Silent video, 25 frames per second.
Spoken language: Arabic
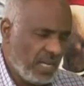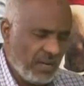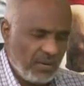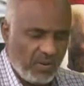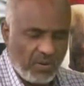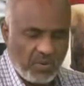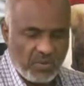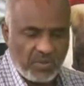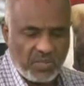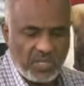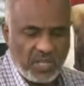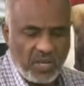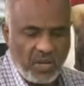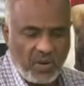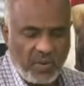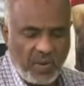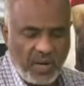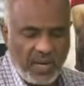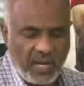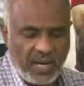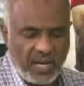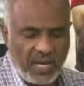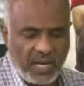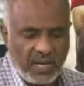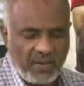طالما هو مستوى
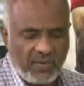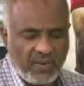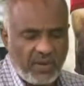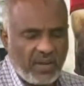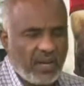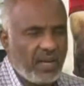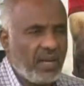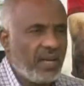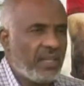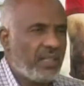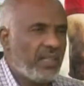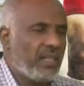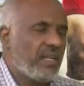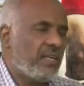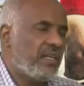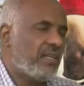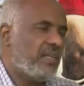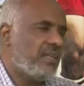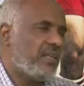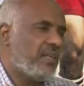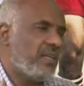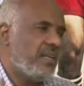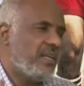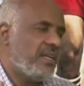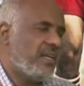مع الاهلي في النقاط
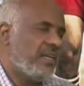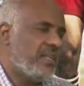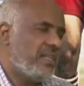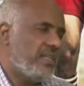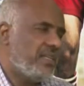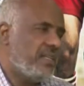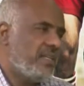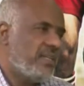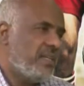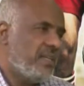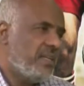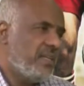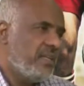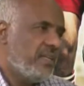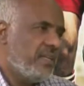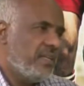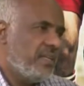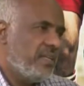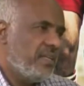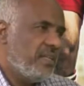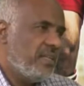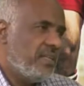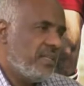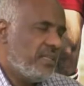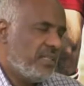لكن الاهلي
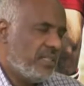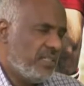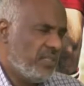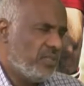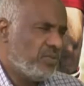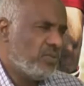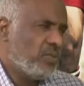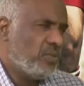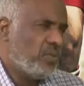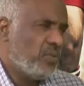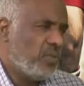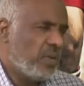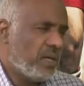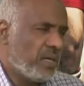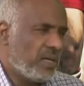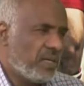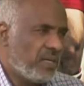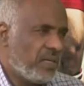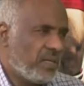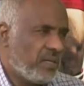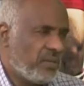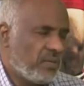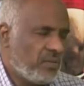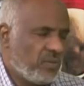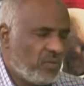عنده عنده فرصة
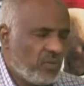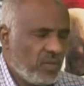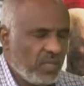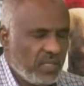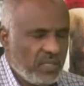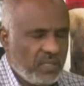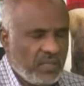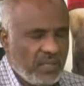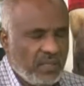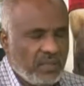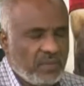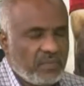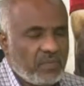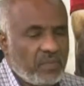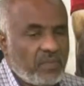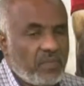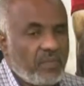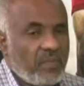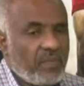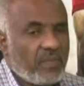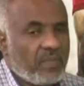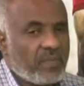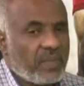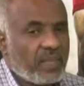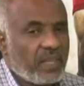عنده نعم مؤجلة
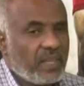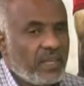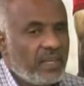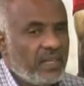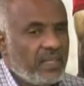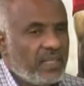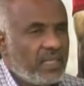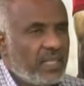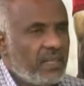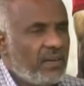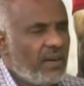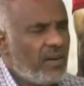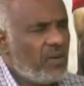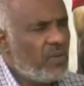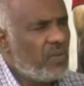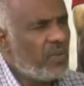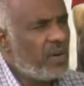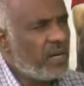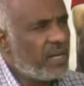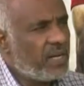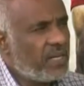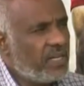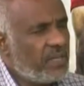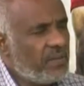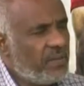طبعا
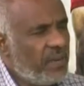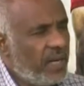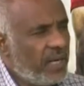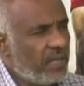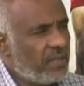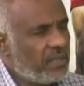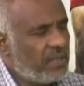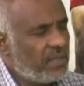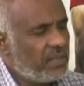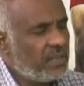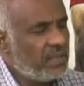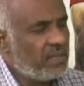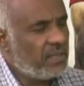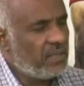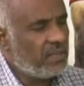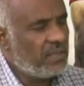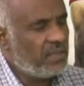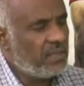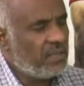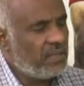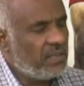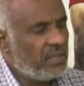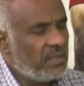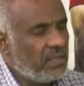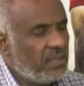المباراة دي بعد
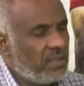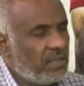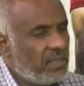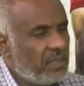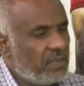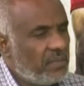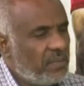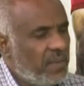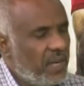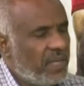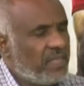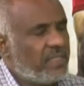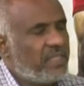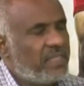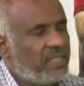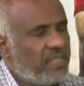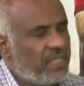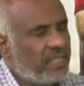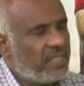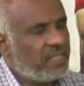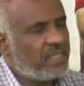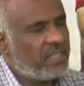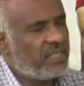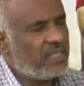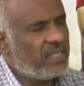بعد
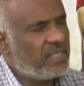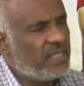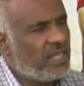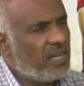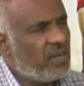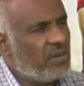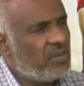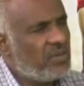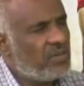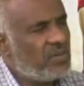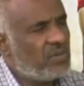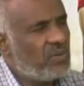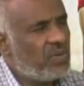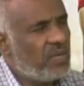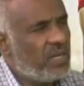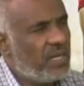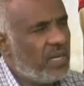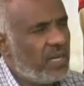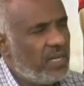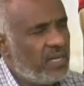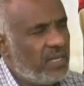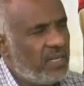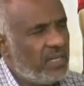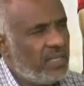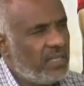نتيجه صن داونز
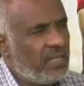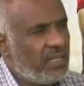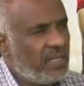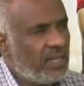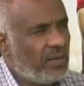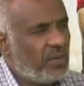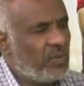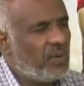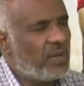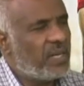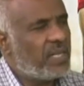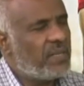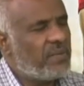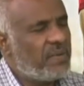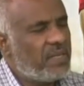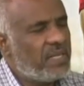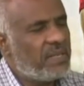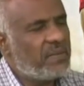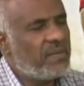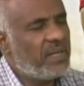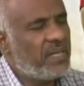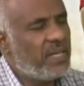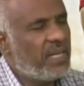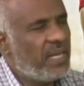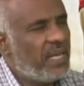والاهلي المباراه
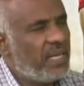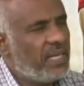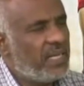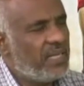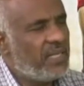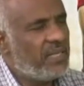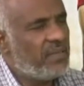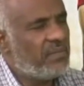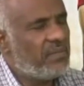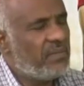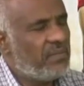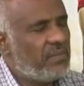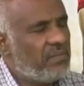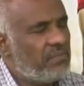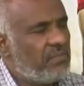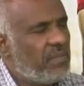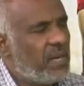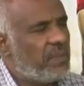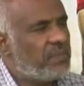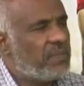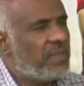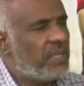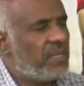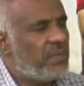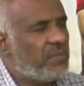بالنسبه الاهلي
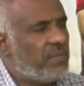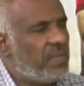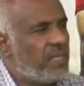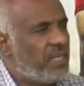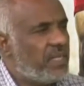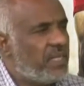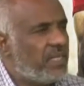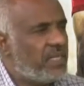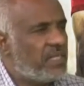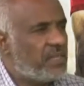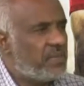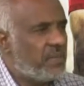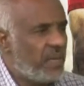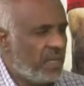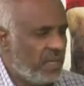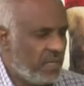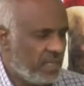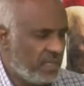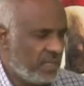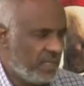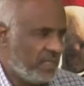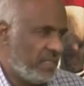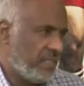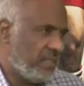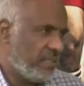ما بتقبل القسمه على
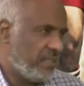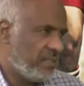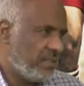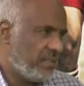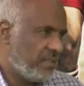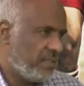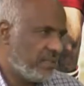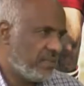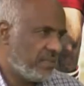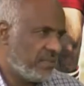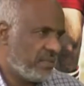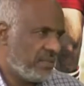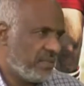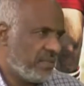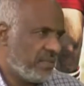اثنين نعم